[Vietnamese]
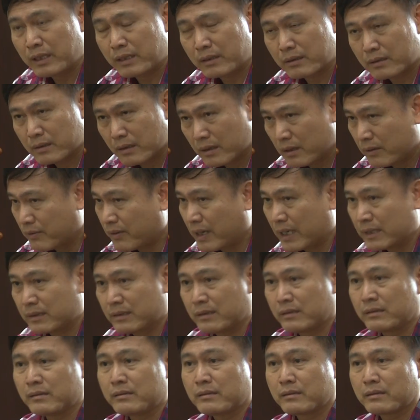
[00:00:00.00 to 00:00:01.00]
định phải
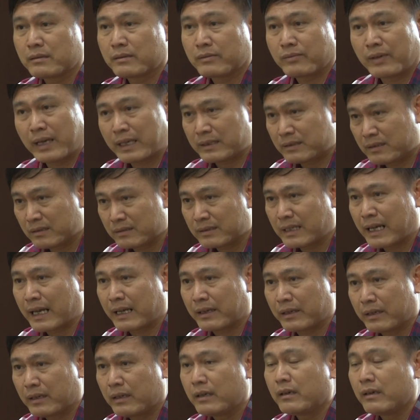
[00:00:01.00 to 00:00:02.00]
dừng phải dừng giải
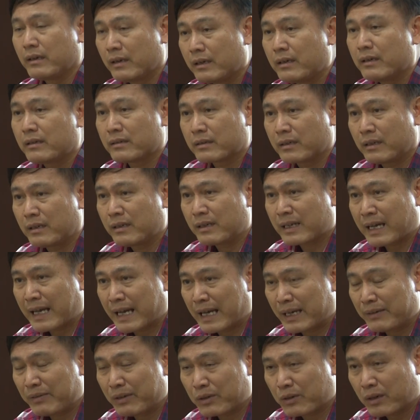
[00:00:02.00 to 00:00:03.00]
đấy là
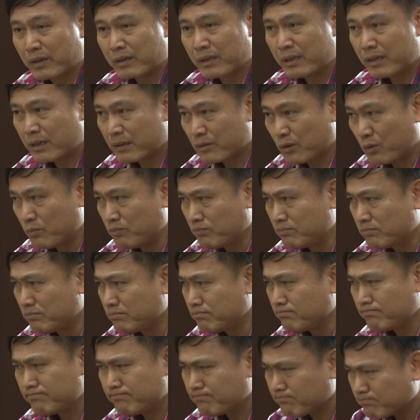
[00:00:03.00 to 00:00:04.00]
cái phải nói là cũng
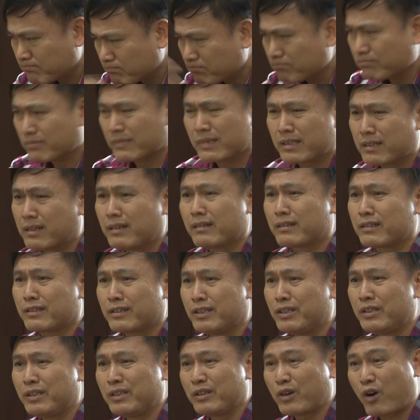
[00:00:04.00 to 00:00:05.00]
cực
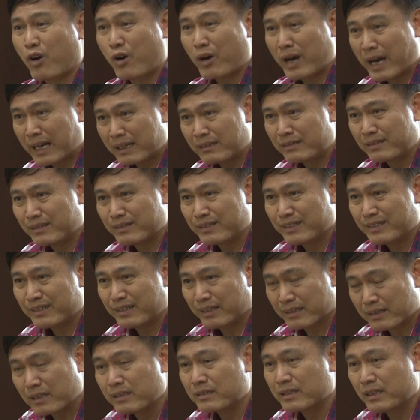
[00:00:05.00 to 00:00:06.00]
kỳ khó khăn
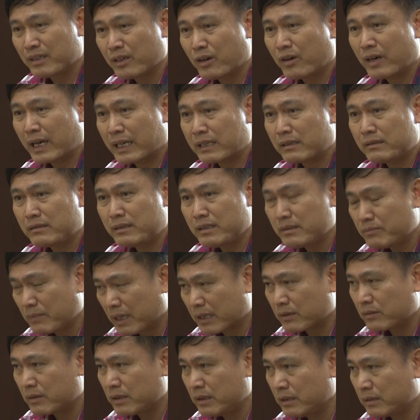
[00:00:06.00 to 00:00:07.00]
cực kỳ khó khăn nhưng
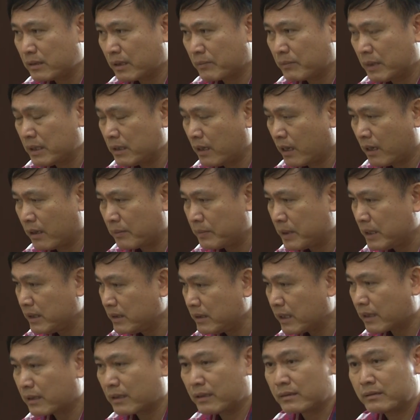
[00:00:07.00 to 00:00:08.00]
mà tôi nghĩ rằng bây giờ hợp lý
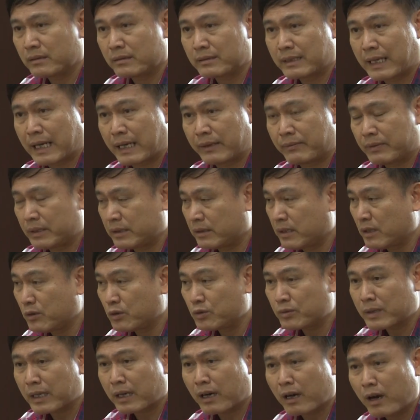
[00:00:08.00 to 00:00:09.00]
nhất là dừng giải vì nếu
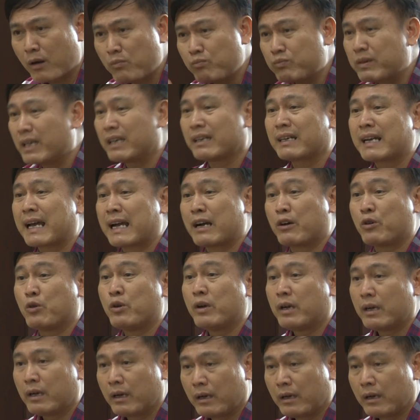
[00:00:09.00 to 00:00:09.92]
chúng ta không thể nào